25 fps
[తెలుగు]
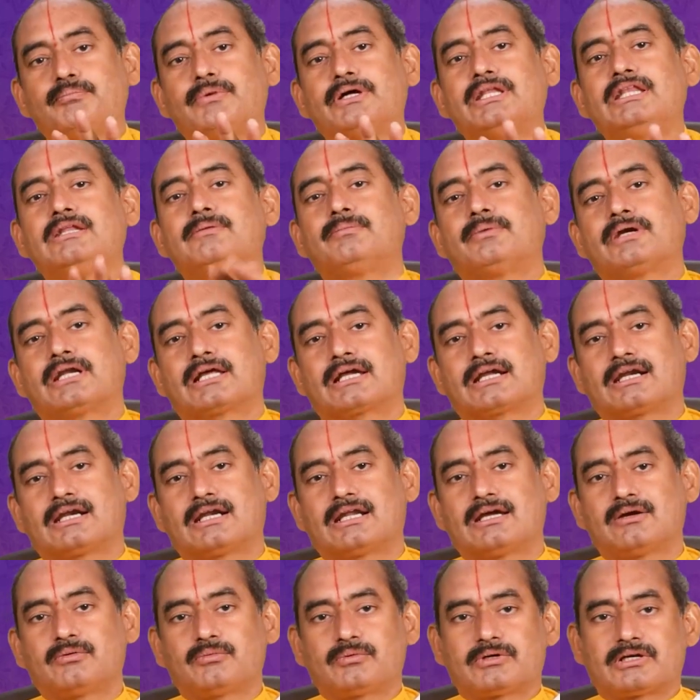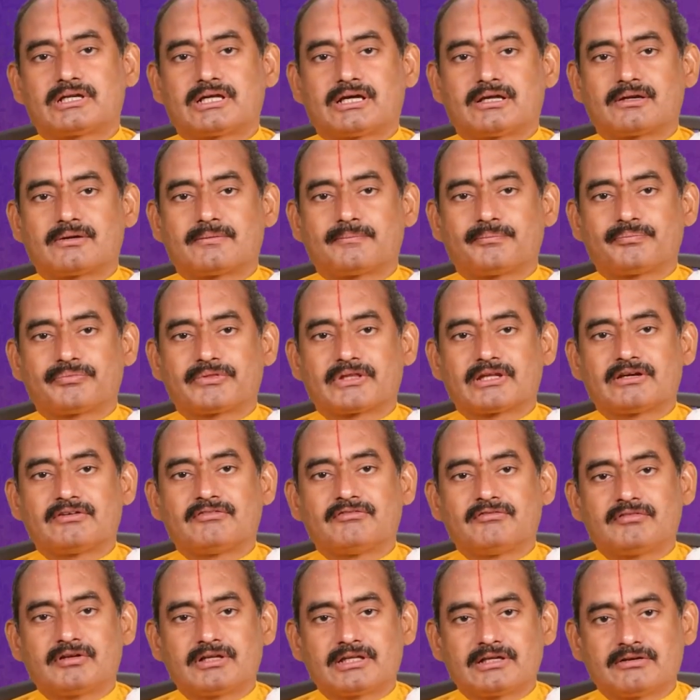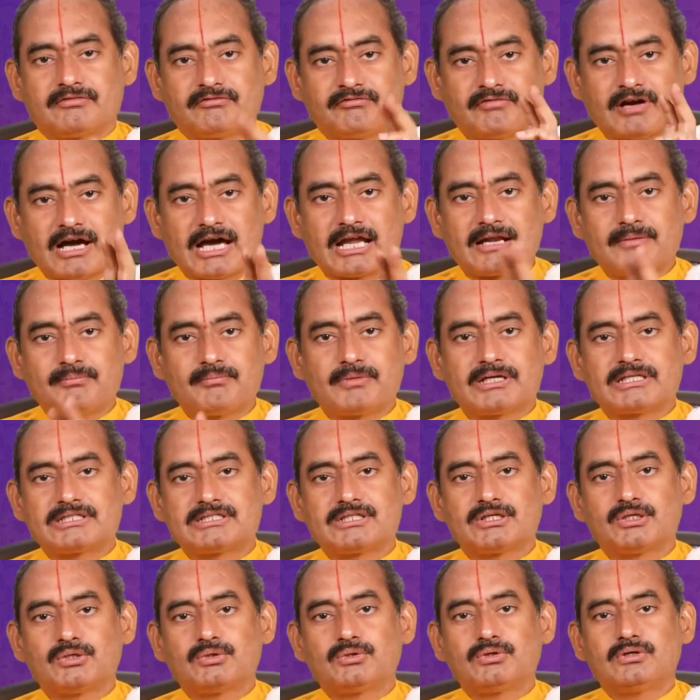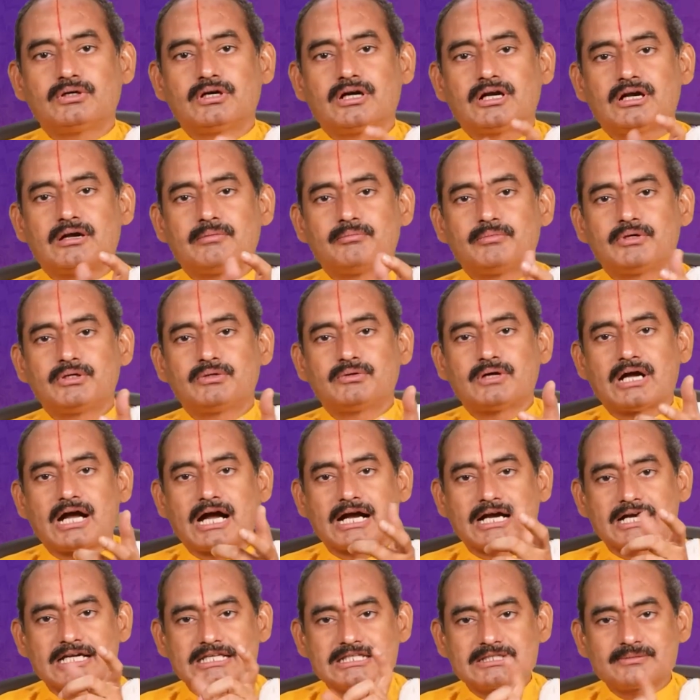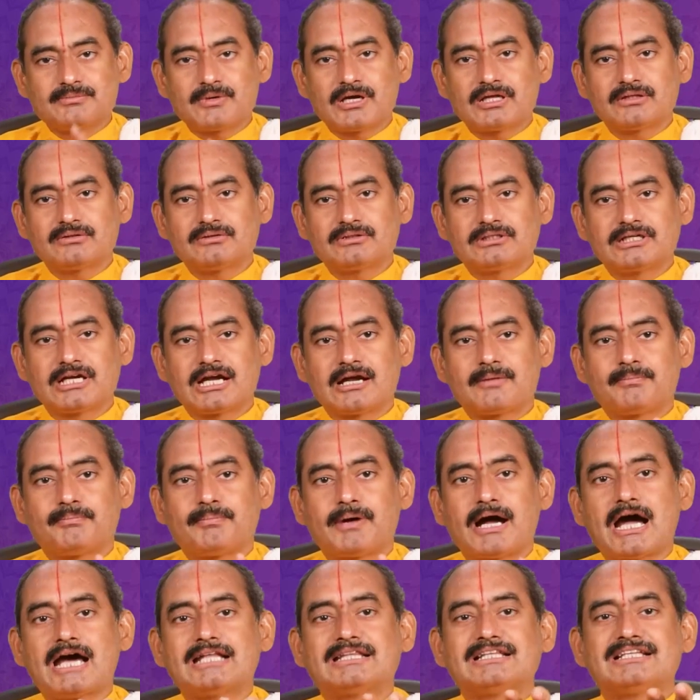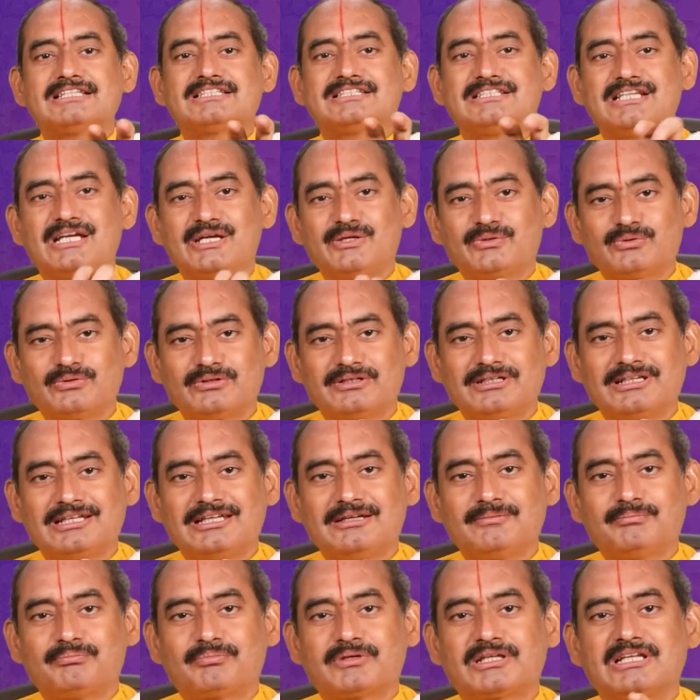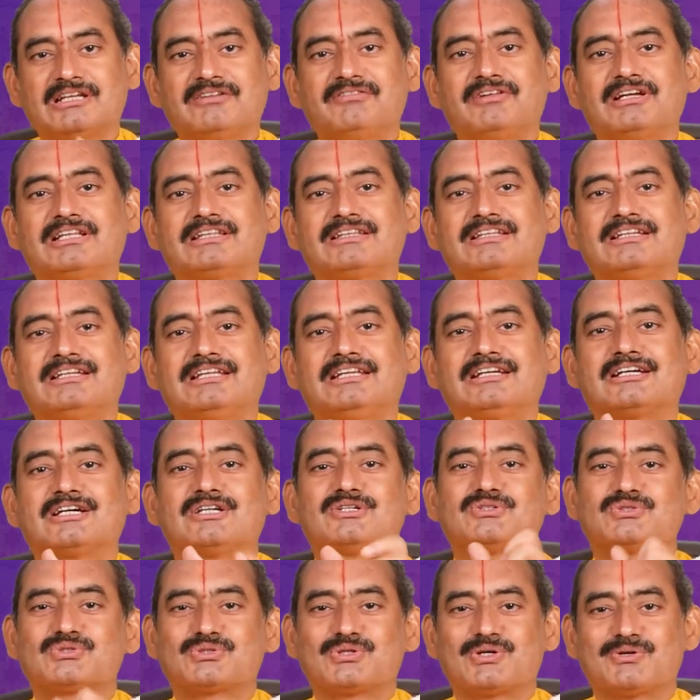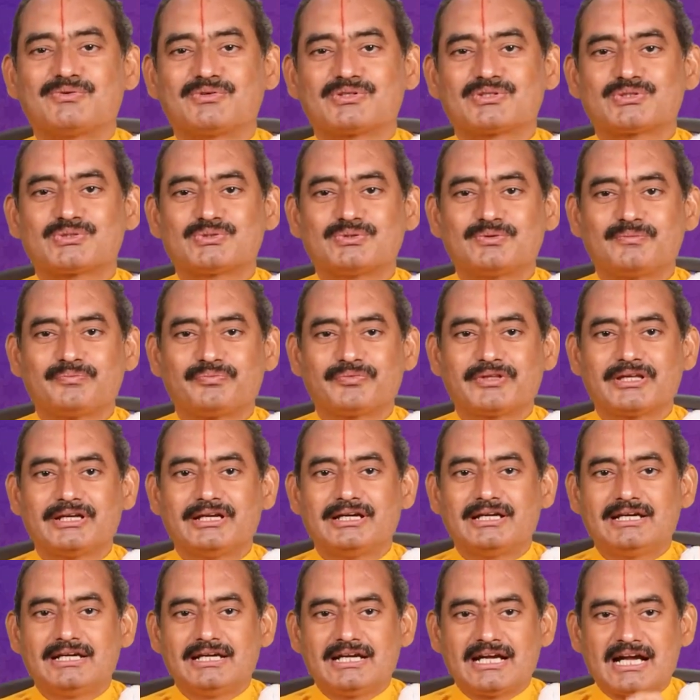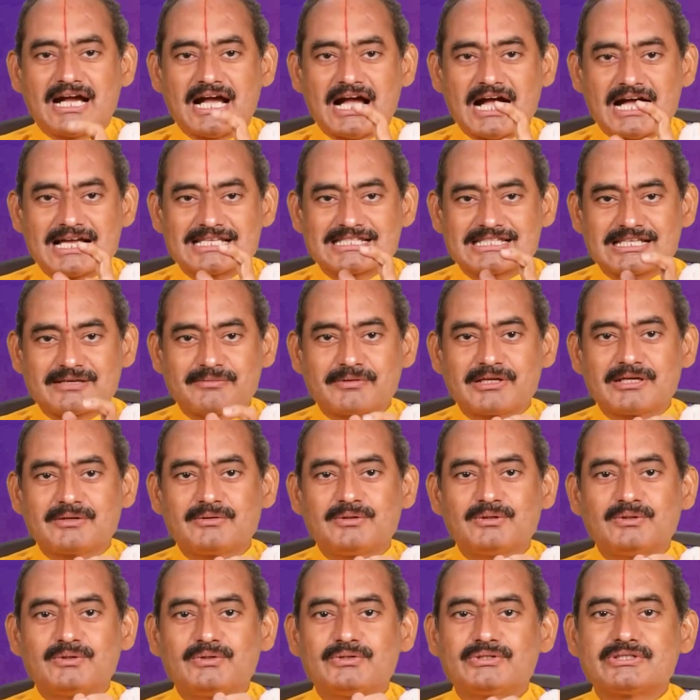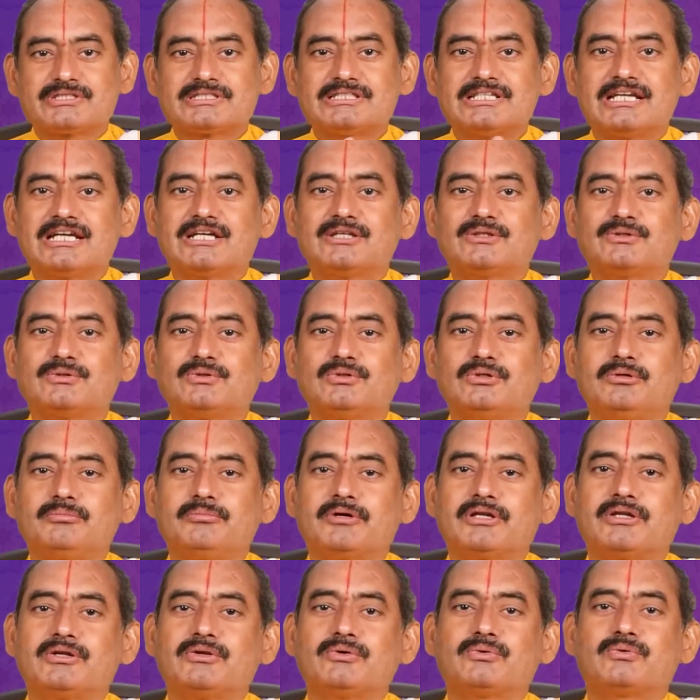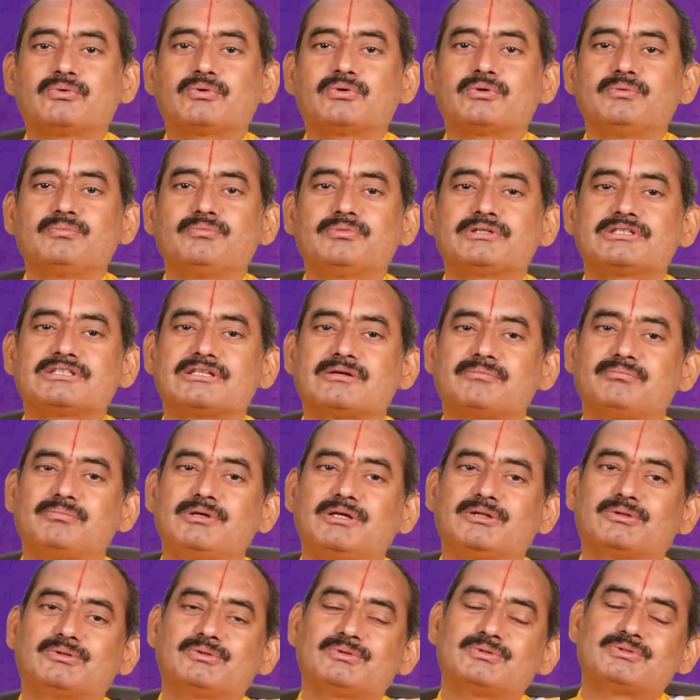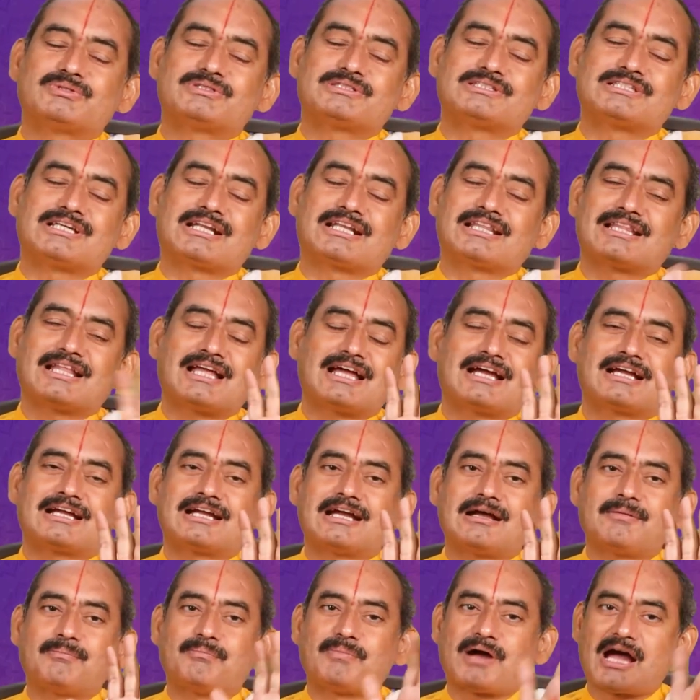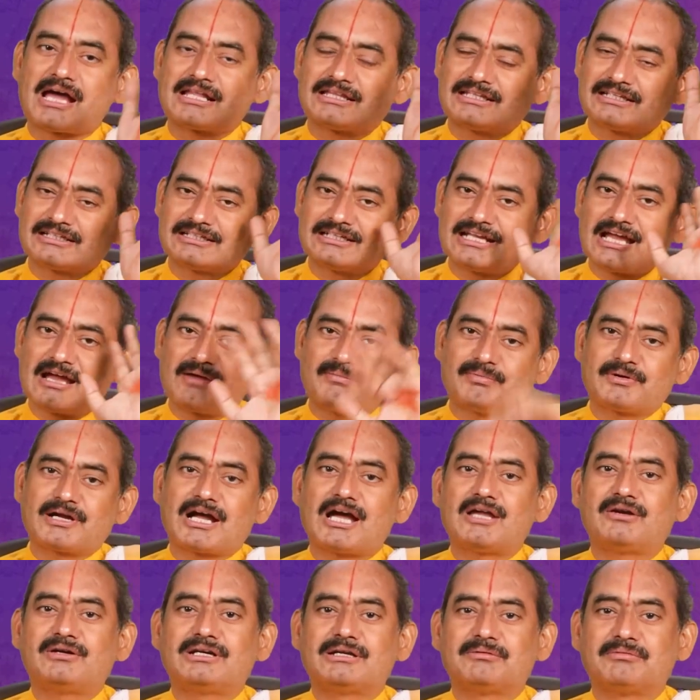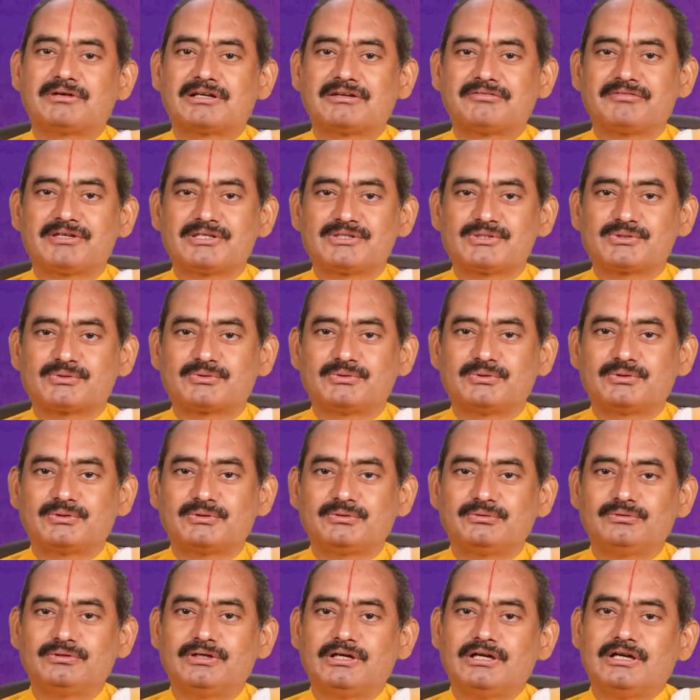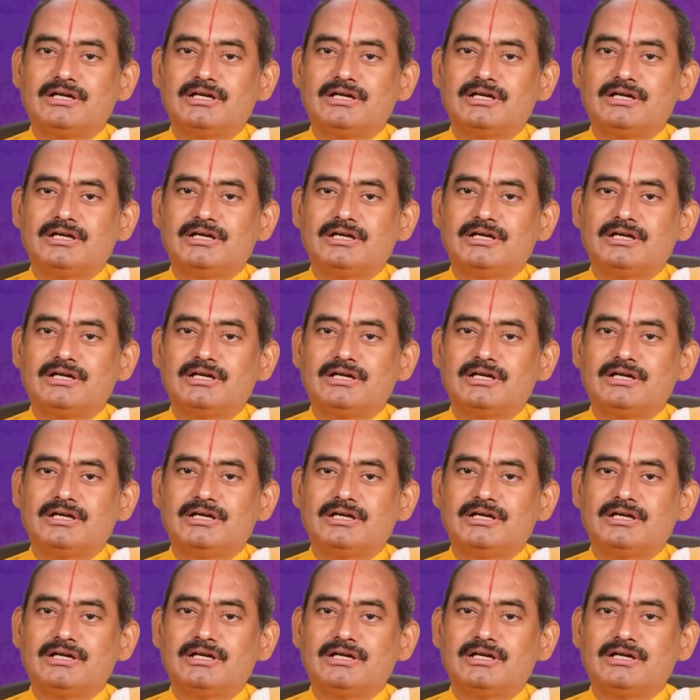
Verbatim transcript: ఇబ్బంది పడకుండా ఉంటారు వారం మధ్యలో మీరు అకస్మాత్తుగా పాత స్నేహితుడిని ప్రియ వ్యక్తిని కలుసుకోవచ్చు ఆ సమయంలో స్నేహితులు మరియు కుటుంబ సభ్యులతో సరదాగా పాత జ్ఞాపకాలు నిమరవేసుకుంటూ